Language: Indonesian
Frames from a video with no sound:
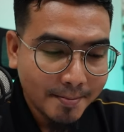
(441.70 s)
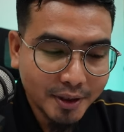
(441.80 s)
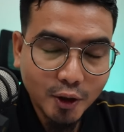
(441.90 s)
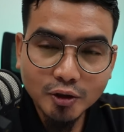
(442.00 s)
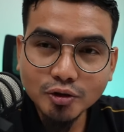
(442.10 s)

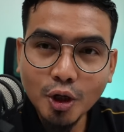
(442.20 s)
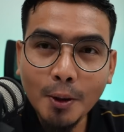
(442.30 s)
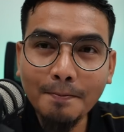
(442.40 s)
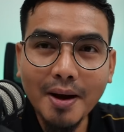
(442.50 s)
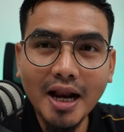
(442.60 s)

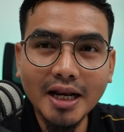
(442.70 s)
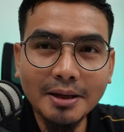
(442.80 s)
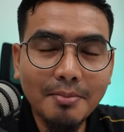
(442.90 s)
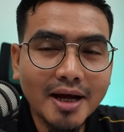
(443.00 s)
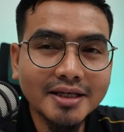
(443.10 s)
penonton
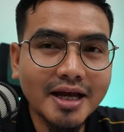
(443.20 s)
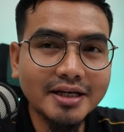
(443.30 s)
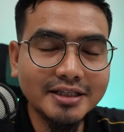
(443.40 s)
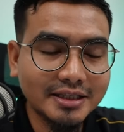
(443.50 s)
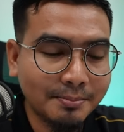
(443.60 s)
paling banyak
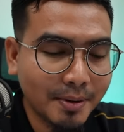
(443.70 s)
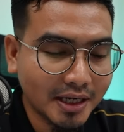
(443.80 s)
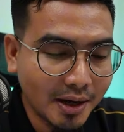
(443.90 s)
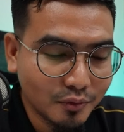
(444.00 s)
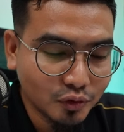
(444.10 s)
di tempat
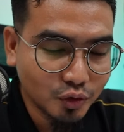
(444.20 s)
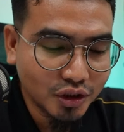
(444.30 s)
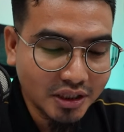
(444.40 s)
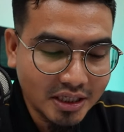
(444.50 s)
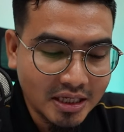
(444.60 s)
kamu itu
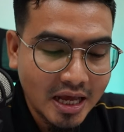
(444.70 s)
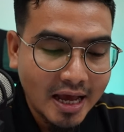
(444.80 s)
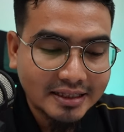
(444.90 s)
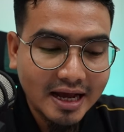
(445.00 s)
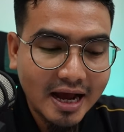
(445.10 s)
di
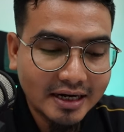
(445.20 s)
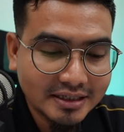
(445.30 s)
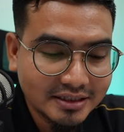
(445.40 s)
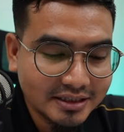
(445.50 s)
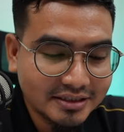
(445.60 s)

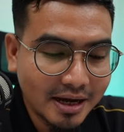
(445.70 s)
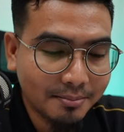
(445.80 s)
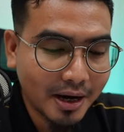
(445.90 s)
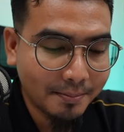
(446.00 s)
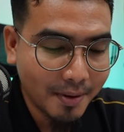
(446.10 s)
hari di jam
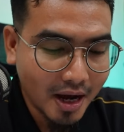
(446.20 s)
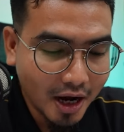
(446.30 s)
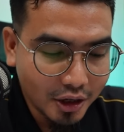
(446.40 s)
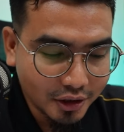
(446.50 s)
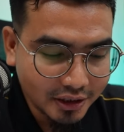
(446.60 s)
berapa?
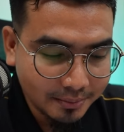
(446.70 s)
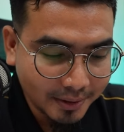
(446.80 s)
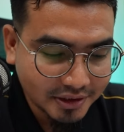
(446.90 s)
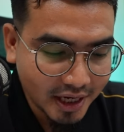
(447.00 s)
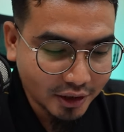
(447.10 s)
Kalau di
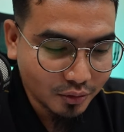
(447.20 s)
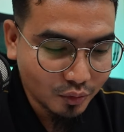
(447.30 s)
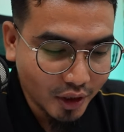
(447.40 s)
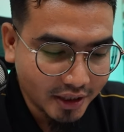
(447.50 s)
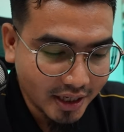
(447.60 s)
tempat saya itu
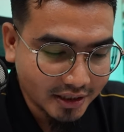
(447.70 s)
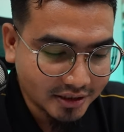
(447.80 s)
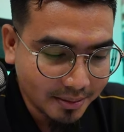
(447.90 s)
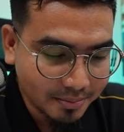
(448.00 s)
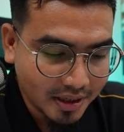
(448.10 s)
mulai dari
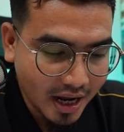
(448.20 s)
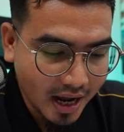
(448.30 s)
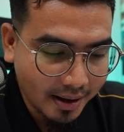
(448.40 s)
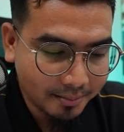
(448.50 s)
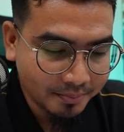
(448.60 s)
jam
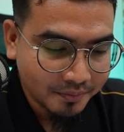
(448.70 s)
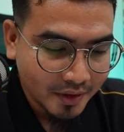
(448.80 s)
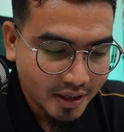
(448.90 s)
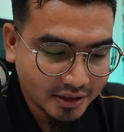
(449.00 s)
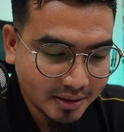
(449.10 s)

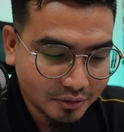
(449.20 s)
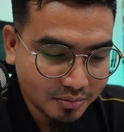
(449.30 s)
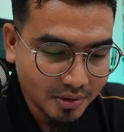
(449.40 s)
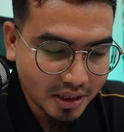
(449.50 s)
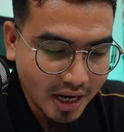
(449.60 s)
6 ya jam 9,
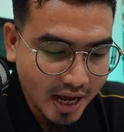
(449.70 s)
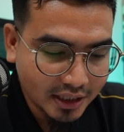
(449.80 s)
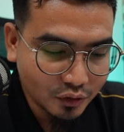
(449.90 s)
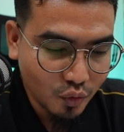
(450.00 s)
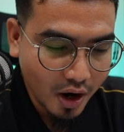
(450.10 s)

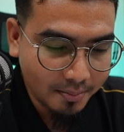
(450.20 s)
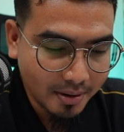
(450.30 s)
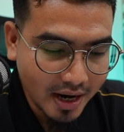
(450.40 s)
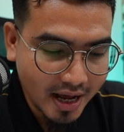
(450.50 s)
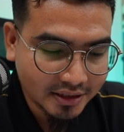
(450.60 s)

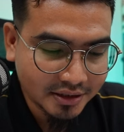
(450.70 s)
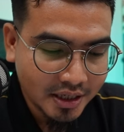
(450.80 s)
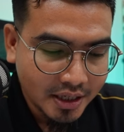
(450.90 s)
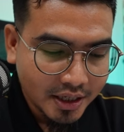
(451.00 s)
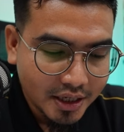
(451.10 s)

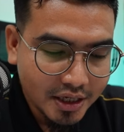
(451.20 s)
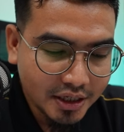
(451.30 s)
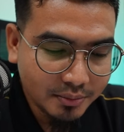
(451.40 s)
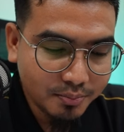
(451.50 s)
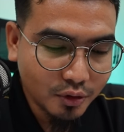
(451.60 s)
12
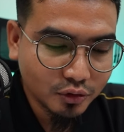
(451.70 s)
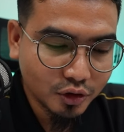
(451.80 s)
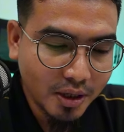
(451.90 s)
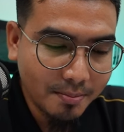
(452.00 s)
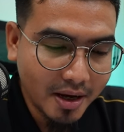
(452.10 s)
ini
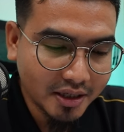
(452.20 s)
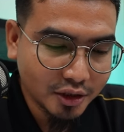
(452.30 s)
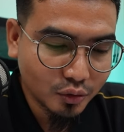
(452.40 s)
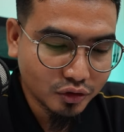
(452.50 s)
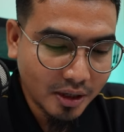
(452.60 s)
penontonnya banyak
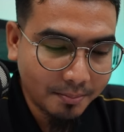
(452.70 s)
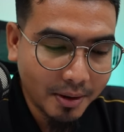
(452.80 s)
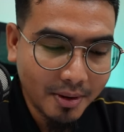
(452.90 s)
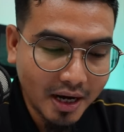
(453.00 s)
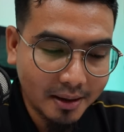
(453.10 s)
terus
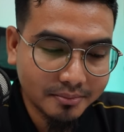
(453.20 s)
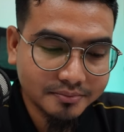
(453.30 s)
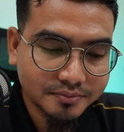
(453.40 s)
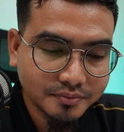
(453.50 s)
sampai malam.